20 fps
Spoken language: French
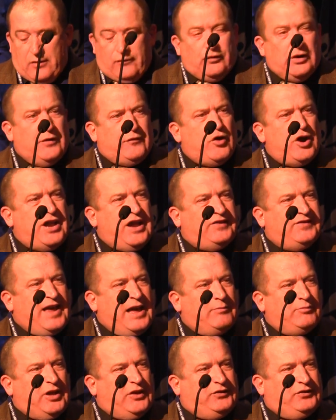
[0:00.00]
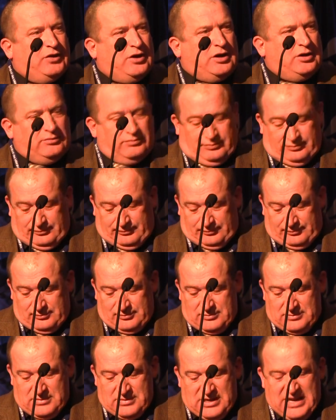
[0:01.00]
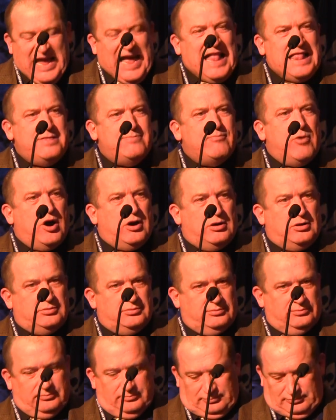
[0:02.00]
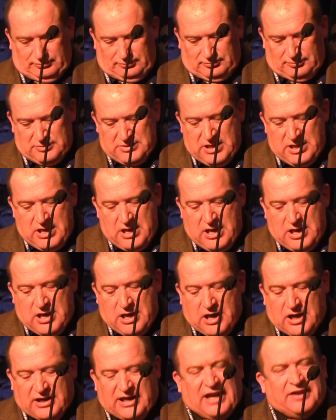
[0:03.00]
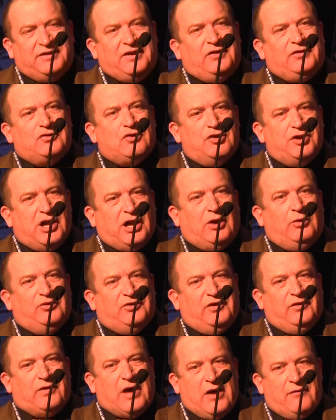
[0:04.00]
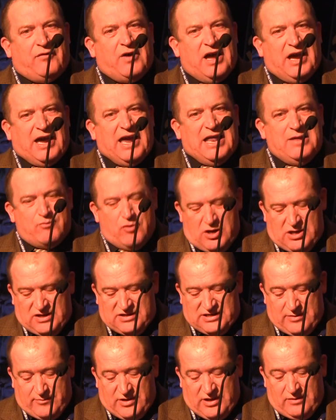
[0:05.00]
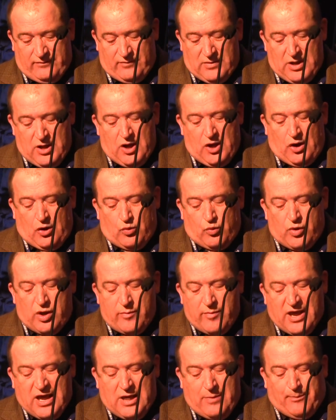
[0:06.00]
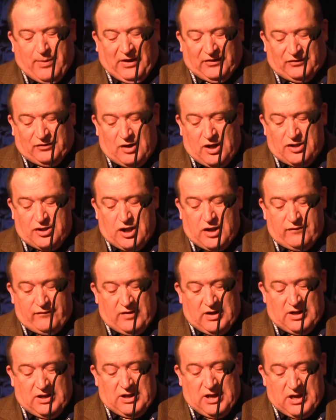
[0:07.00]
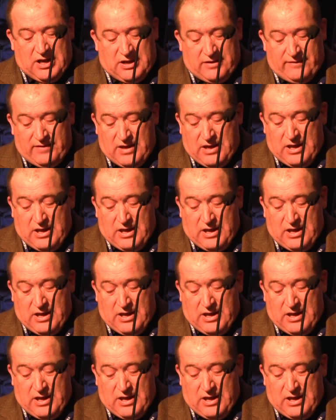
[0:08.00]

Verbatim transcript: voulez voir un exemple de ça? Alma. Alors, regardez ce qu'on a réussi à faire à Alma, les amis. 000 personnes d'une ville de